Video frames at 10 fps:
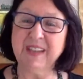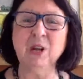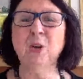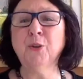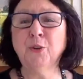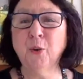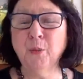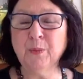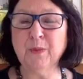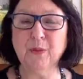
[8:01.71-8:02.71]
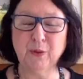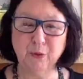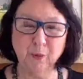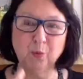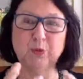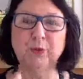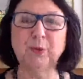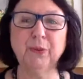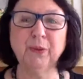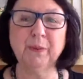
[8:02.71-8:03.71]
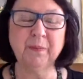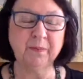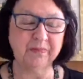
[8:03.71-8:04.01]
Le don, le don aux autres.